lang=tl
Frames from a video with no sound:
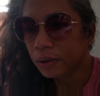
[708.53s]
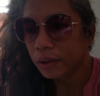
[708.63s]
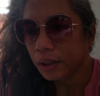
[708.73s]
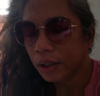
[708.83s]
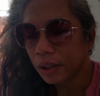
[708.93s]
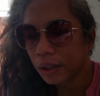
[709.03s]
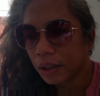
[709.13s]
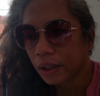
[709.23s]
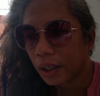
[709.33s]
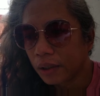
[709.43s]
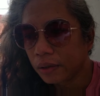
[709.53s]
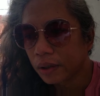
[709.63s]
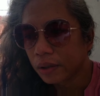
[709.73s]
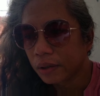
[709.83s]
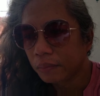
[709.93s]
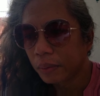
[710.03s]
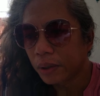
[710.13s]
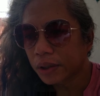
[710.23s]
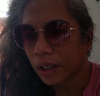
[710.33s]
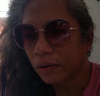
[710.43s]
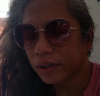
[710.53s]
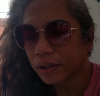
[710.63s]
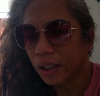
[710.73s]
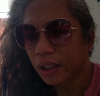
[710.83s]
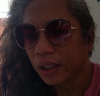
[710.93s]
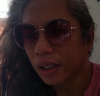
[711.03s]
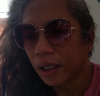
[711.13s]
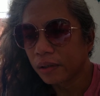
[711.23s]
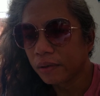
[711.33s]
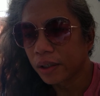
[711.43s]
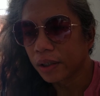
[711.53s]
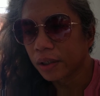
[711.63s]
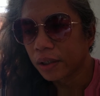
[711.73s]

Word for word: Hindi na, ano eh, may mga tao kasi talaga na ano eh,